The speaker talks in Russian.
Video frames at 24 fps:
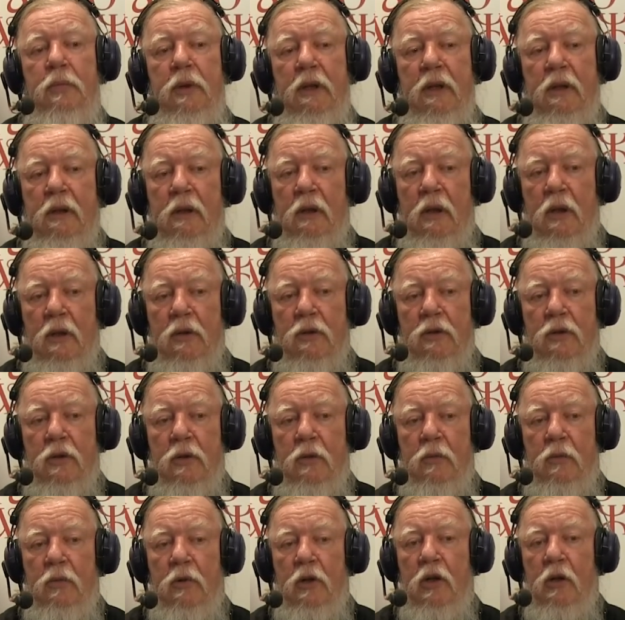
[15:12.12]

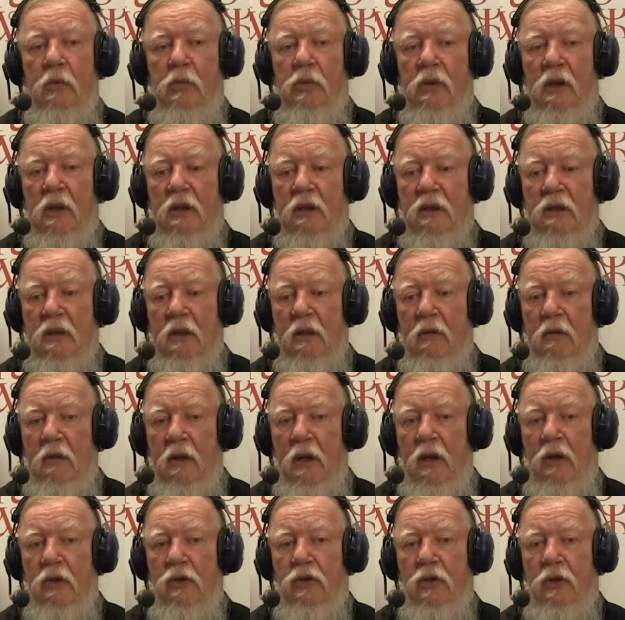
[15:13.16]
прикладываться к
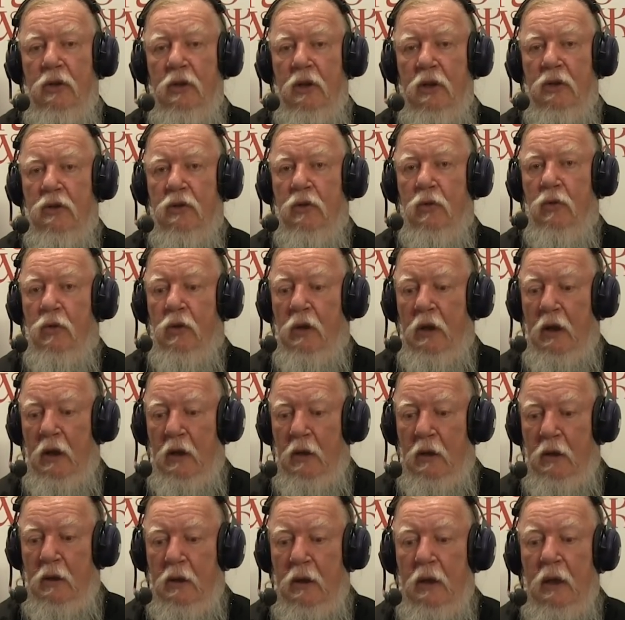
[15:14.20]
благословляющей нас
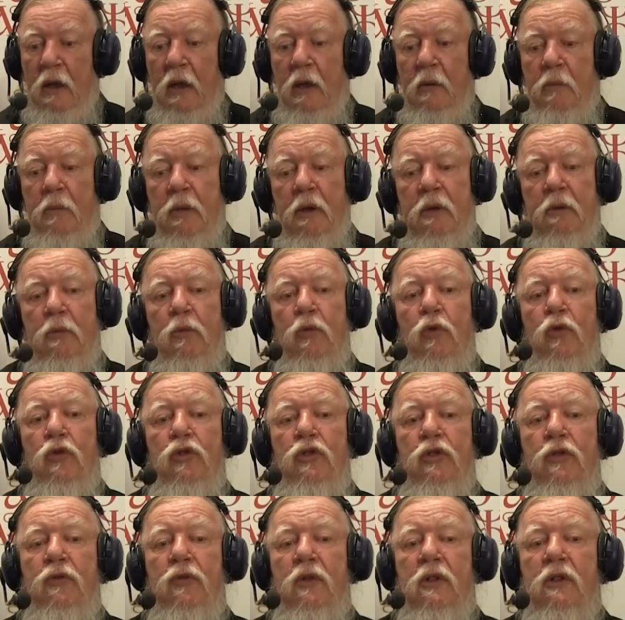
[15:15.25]
руке. Поэтому
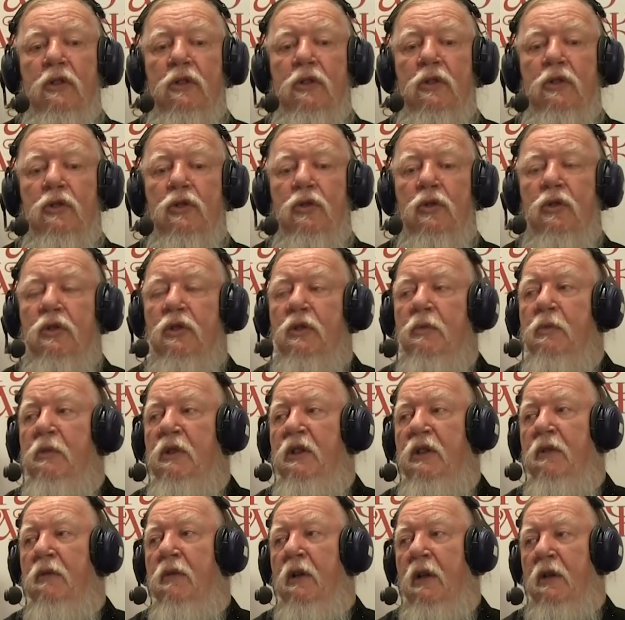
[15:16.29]
очень важно, что за
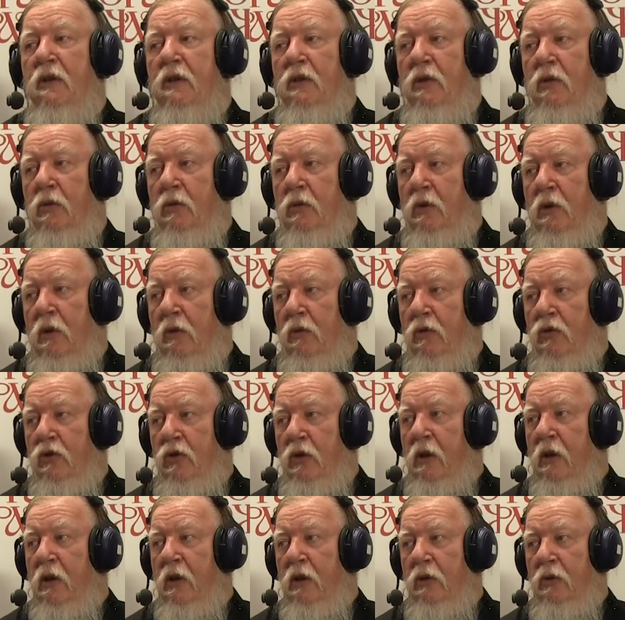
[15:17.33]
мотивация у того
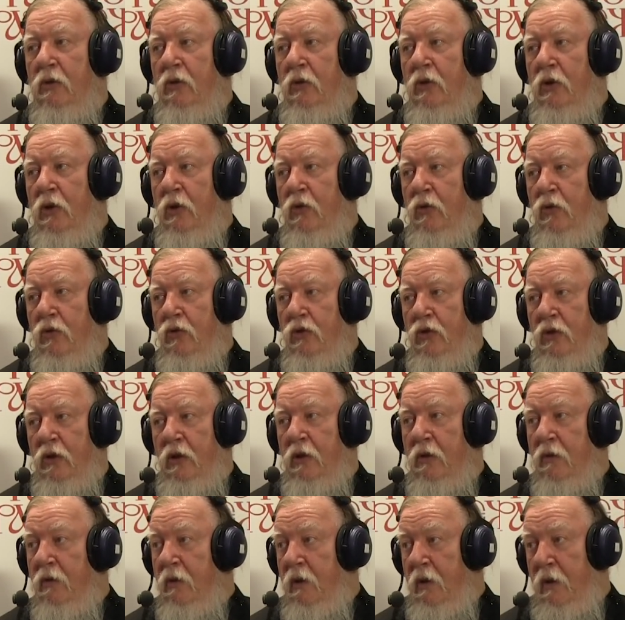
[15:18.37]
человека, который не хочет
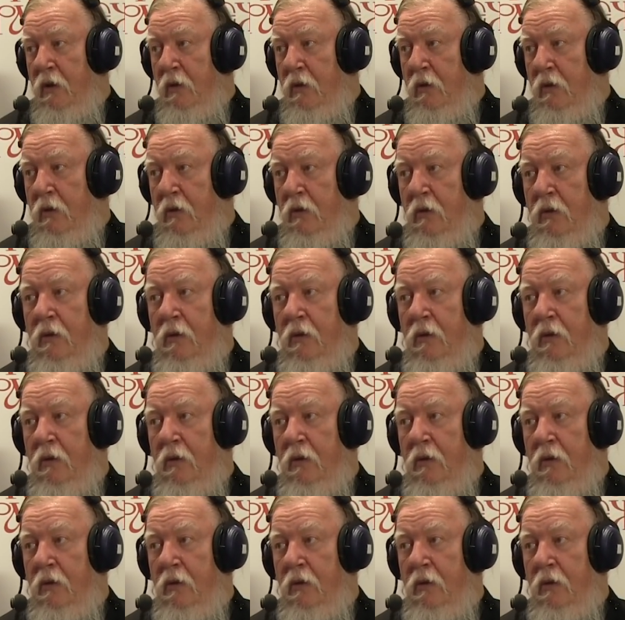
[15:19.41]
этого делать.